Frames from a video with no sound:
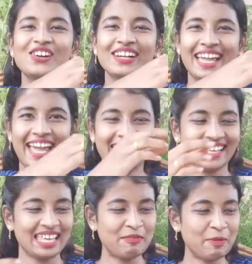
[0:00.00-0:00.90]
ஓகே
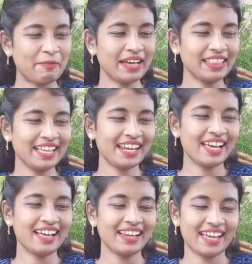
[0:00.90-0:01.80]
இப்போ
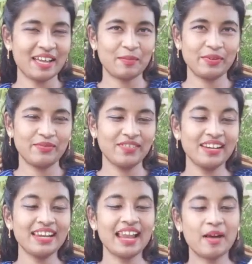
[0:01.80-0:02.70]
பார்த்தீங்களா நான் எப்படி
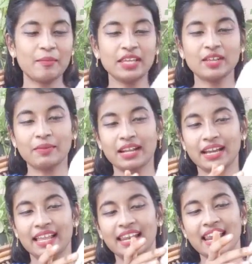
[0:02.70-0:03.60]
ஃபுல்லாமே இதை
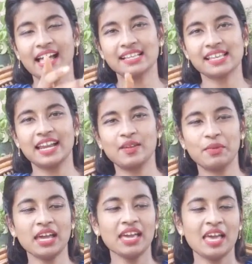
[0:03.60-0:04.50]
பாருங்கள் எல்லா
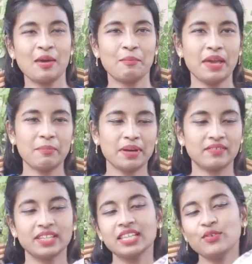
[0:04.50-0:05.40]
சைடுமே பேப்பரை
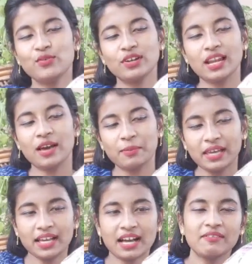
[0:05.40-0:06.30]
வந்து
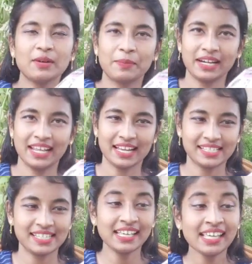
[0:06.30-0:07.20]
ஃபுல்லாமே கவர்
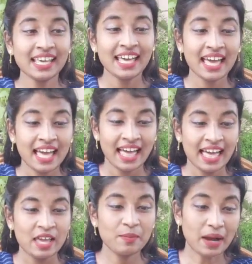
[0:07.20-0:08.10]
பண்ணியாச்சு
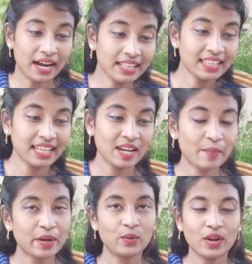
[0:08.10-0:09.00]
இப்போ அடுத்தது என்ன
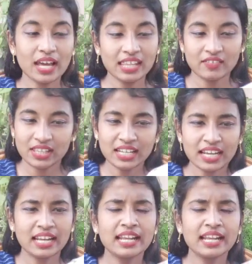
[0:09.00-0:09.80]
பண்ணுன்னா இது வந்து